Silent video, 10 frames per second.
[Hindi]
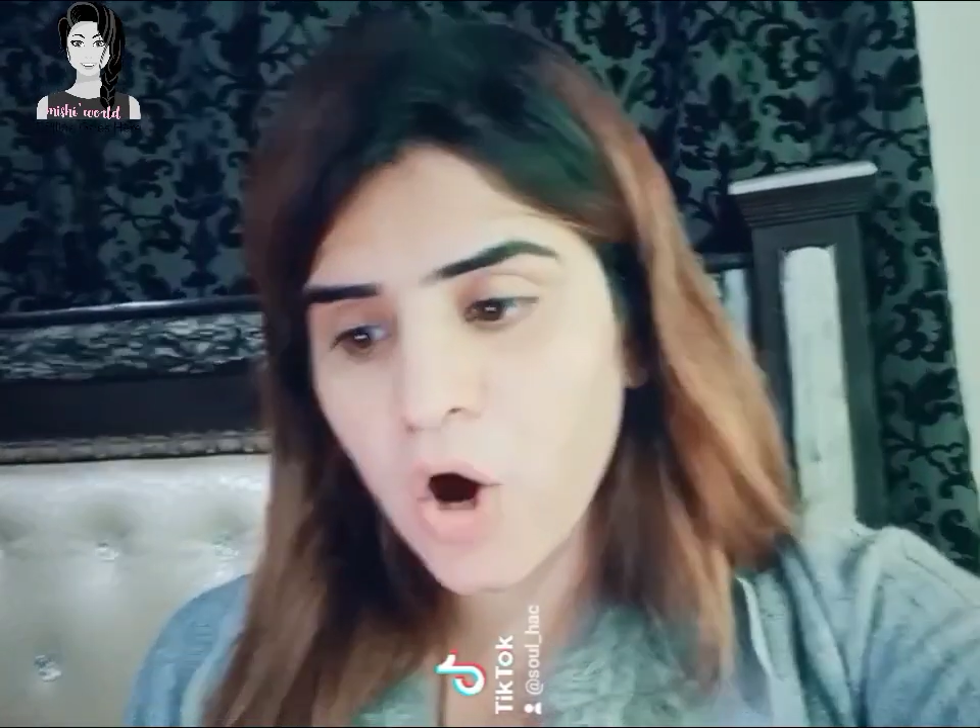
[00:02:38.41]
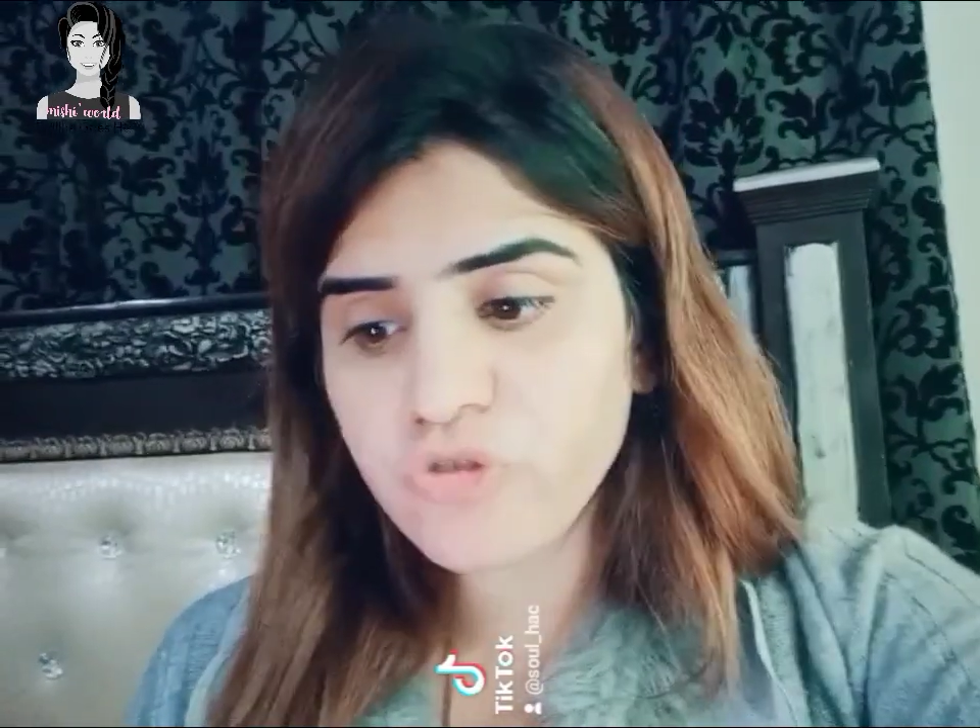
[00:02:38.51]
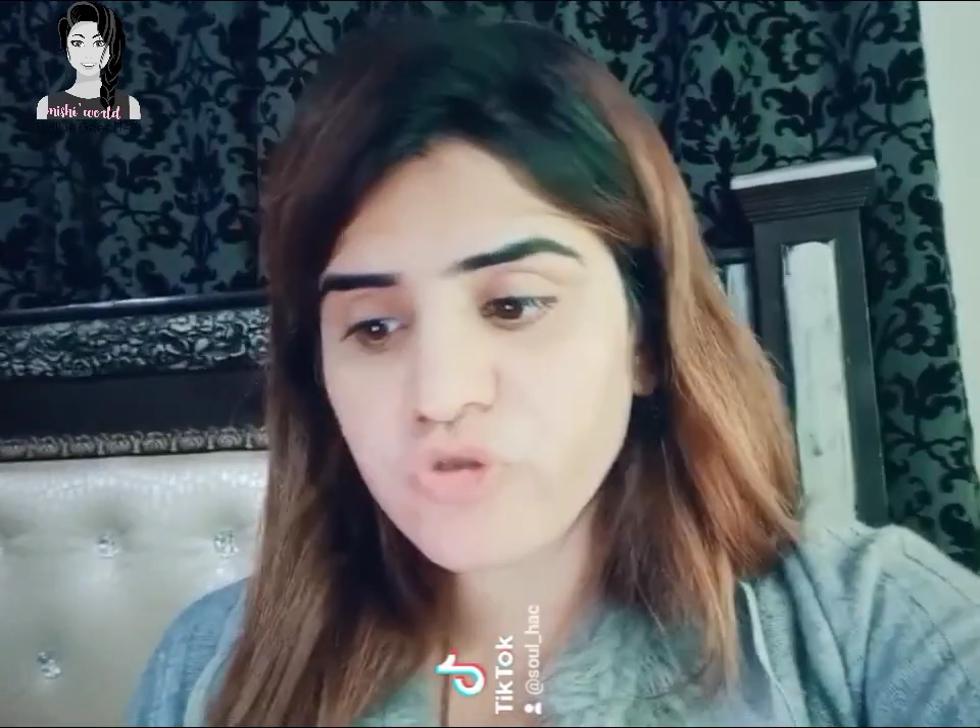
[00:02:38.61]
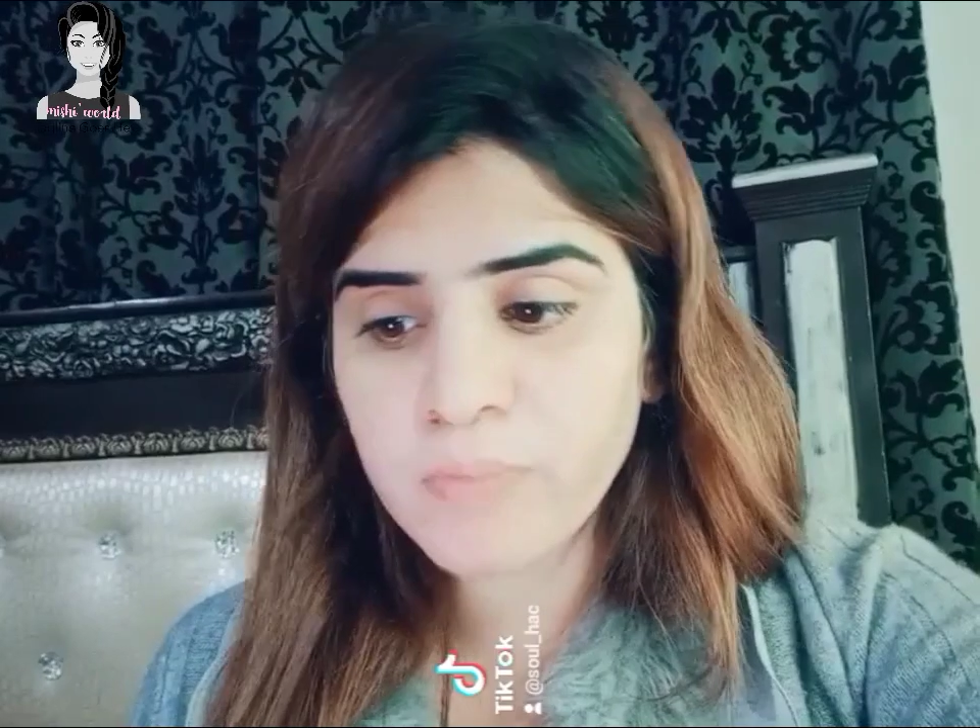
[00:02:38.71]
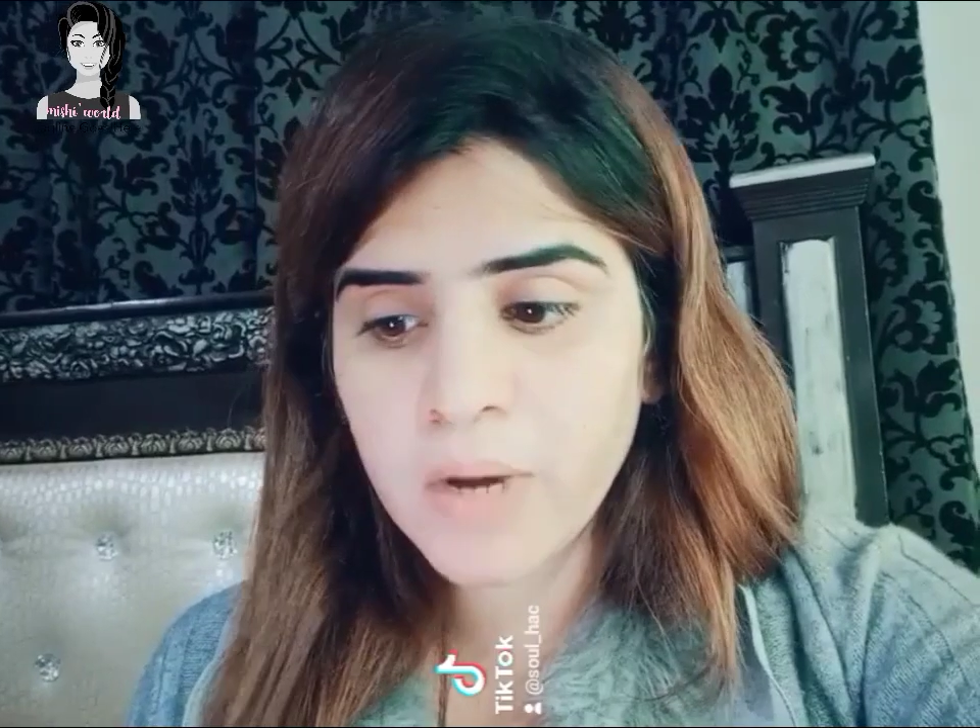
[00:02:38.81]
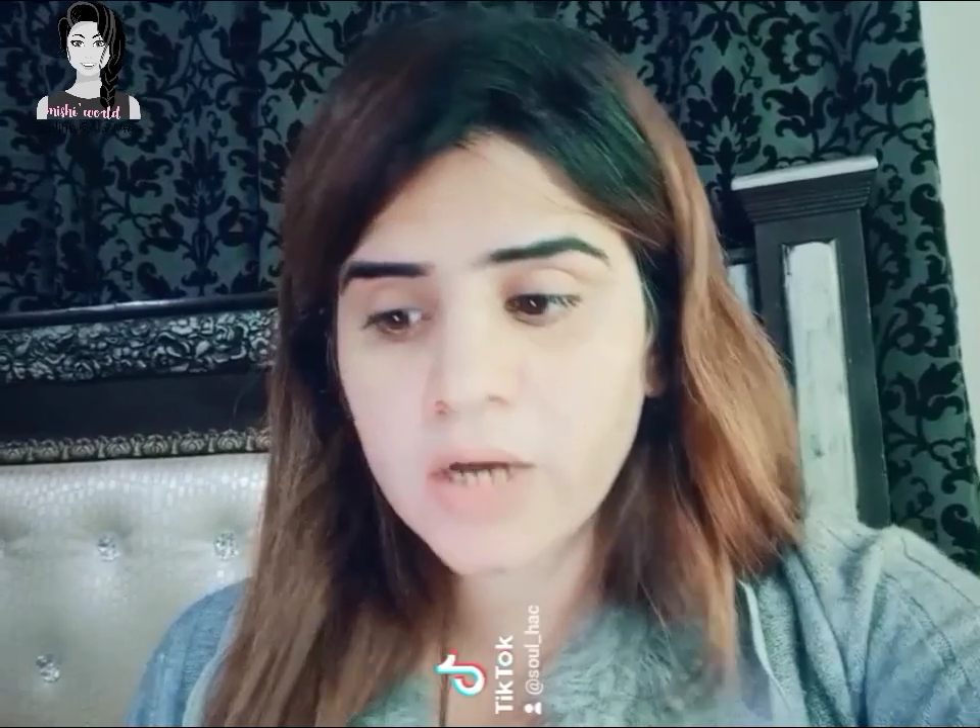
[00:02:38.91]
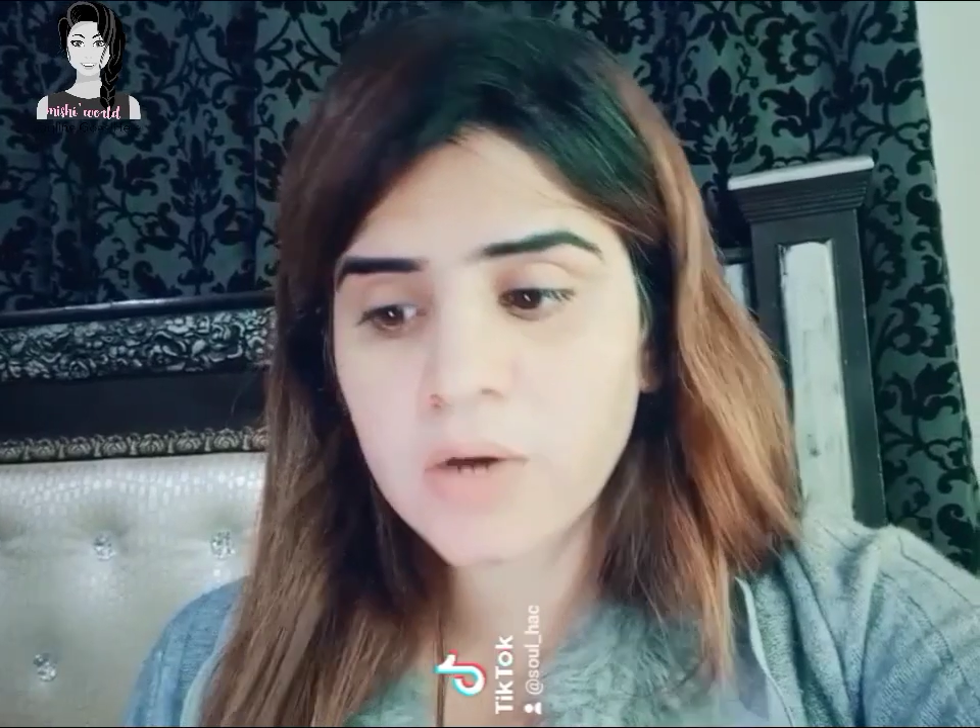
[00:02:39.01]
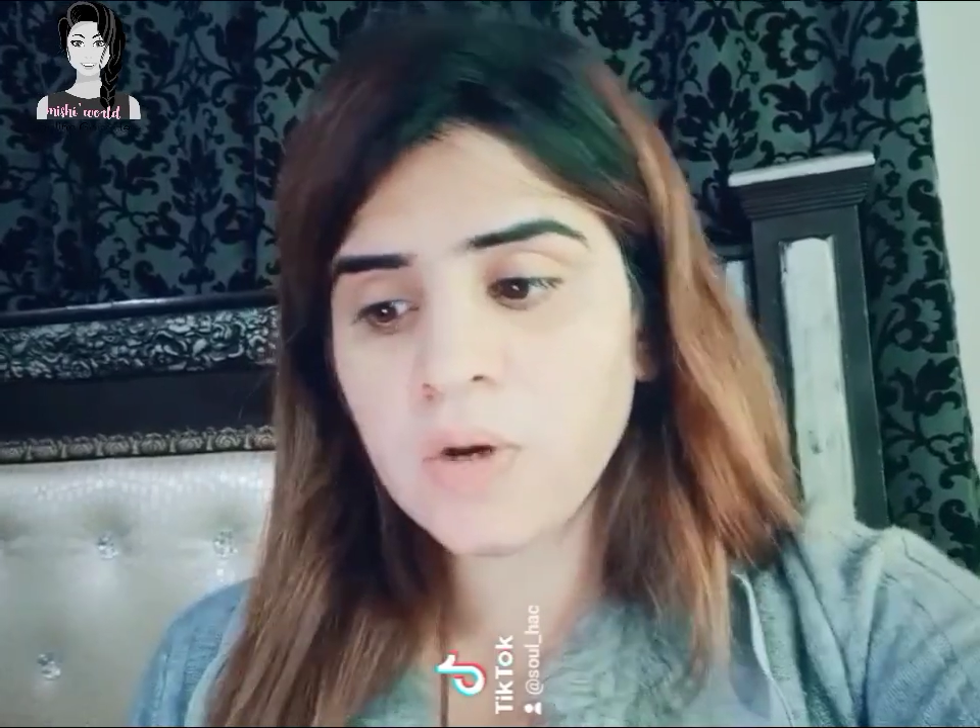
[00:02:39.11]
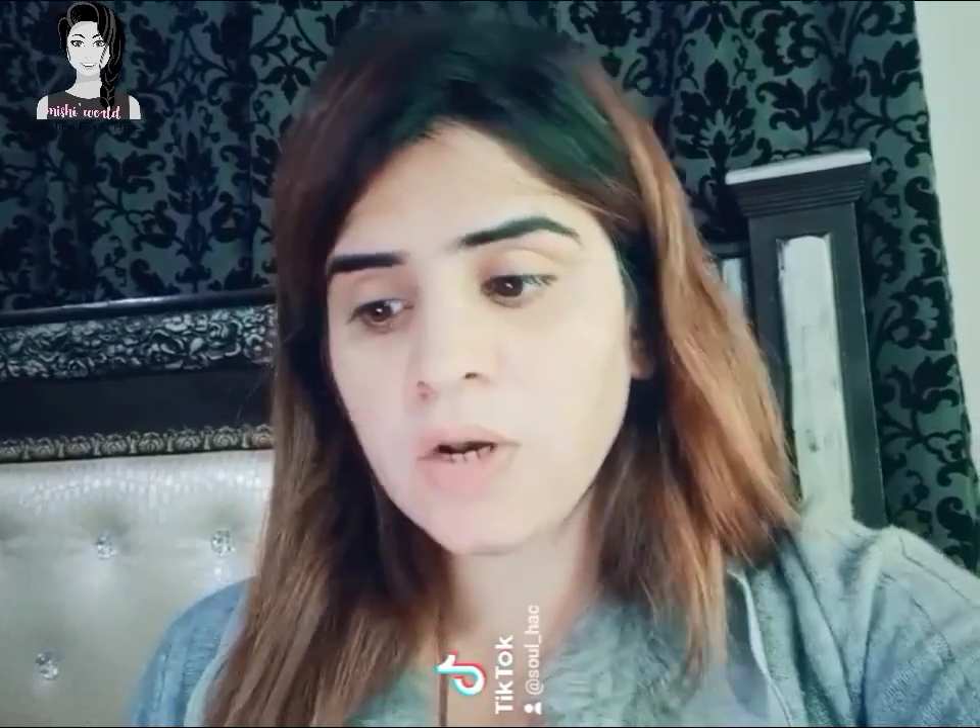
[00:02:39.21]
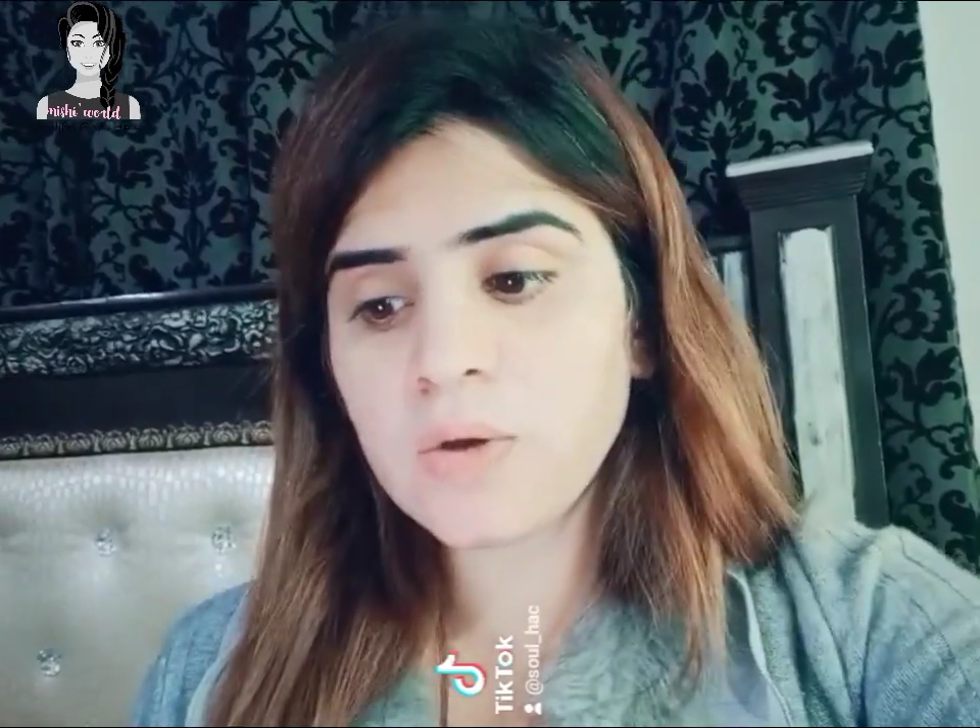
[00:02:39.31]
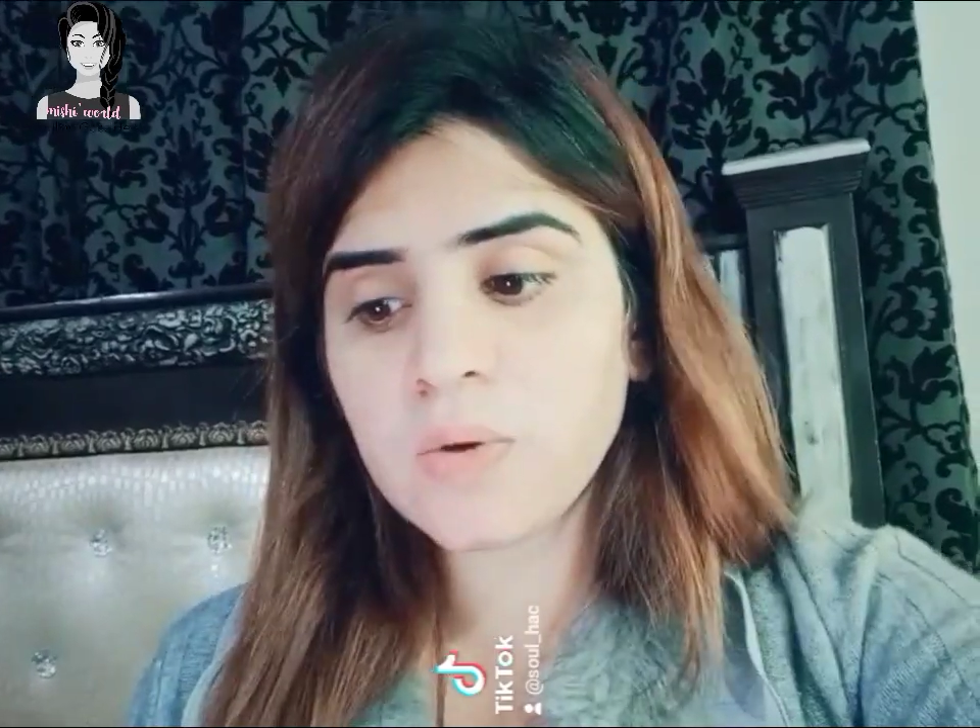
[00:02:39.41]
और जुम्मा गुल